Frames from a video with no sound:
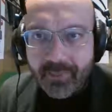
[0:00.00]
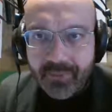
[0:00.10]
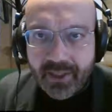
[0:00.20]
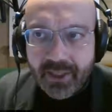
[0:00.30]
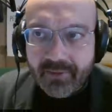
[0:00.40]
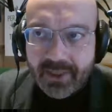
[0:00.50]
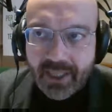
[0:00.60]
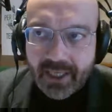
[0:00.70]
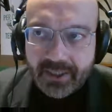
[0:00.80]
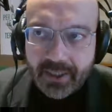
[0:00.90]

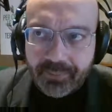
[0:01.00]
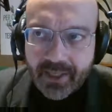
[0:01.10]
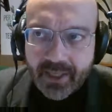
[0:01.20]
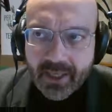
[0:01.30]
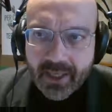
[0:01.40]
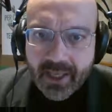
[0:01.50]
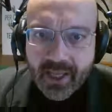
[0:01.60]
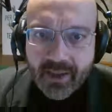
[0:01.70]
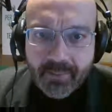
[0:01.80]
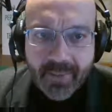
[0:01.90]
nevicata,
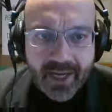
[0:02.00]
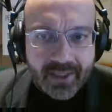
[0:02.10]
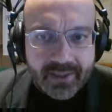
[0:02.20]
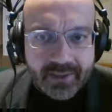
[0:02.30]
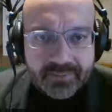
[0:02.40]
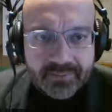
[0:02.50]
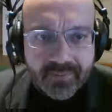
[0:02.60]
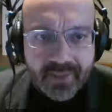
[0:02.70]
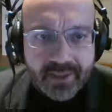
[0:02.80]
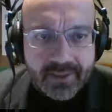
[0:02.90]
ma
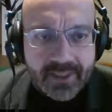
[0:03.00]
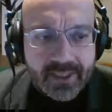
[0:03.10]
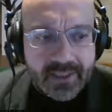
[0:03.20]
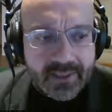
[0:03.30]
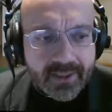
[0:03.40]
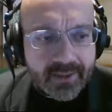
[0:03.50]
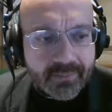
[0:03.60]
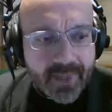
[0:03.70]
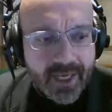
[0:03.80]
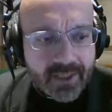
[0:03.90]
di
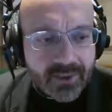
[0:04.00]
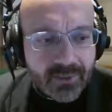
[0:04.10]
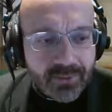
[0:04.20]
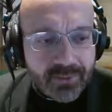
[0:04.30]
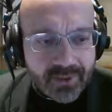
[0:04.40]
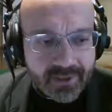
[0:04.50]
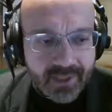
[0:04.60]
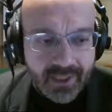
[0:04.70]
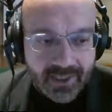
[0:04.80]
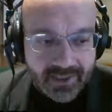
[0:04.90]
meteo
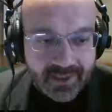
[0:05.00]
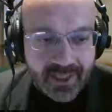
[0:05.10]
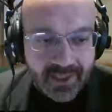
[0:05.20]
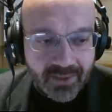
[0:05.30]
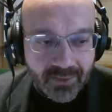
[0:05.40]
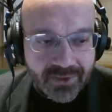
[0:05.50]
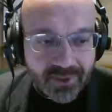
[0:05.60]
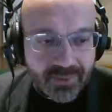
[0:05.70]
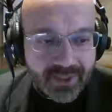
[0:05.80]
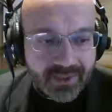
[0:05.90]
e delle
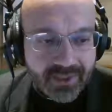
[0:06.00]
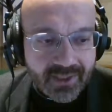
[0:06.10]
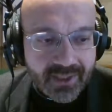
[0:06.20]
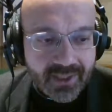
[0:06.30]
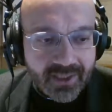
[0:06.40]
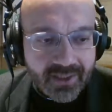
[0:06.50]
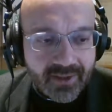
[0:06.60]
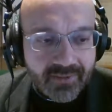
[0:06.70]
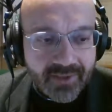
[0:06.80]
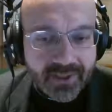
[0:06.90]
conseguenze
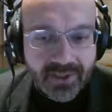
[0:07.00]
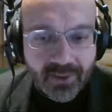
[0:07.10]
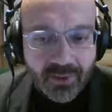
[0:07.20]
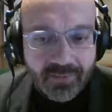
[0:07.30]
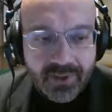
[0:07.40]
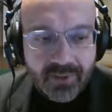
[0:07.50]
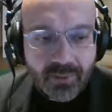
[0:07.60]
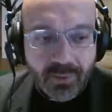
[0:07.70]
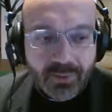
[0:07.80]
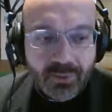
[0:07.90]
del 29
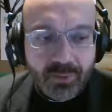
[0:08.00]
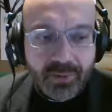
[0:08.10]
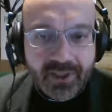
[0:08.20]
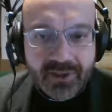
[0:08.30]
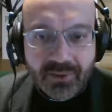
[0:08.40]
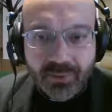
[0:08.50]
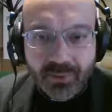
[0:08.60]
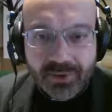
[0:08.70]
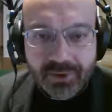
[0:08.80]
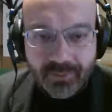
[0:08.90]
ottobre
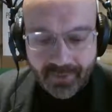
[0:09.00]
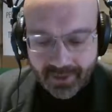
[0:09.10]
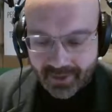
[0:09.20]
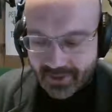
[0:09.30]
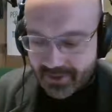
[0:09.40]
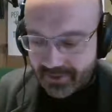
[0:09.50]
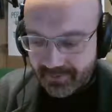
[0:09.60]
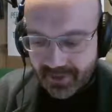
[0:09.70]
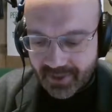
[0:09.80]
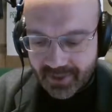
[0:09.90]
scorso si
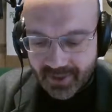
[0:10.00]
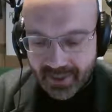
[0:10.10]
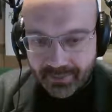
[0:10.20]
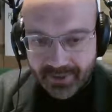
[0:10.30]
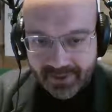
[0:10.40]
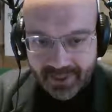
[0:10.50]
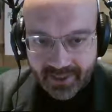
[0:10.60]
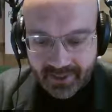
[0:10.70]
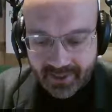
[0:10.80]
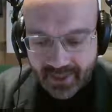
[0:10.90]
viene a
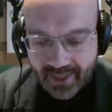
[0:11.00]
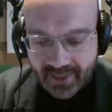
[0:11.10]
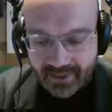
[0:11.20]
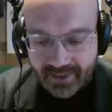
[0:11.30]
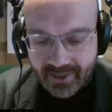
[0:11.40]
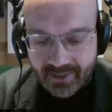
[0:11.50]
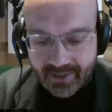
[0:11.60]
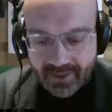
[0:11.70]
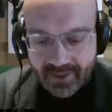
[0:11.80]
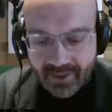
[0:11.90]
parlare anche
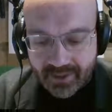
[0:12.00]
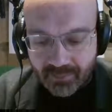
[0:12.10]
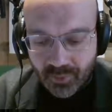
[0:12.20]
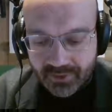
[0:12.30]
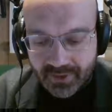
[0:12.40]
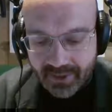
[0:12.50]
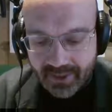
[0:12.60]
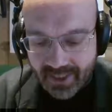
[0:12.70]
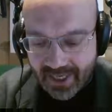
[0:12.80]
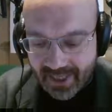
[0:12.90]
in molti
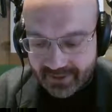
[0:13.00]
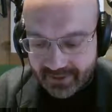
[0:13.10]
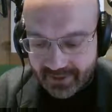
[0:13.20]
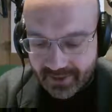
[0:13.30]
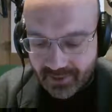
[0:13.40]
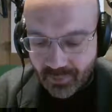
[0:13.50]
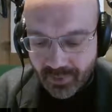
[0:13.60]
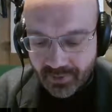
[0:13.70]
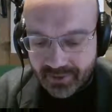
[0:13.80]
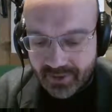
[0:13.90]
altri
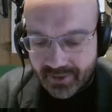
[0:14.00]
luoghi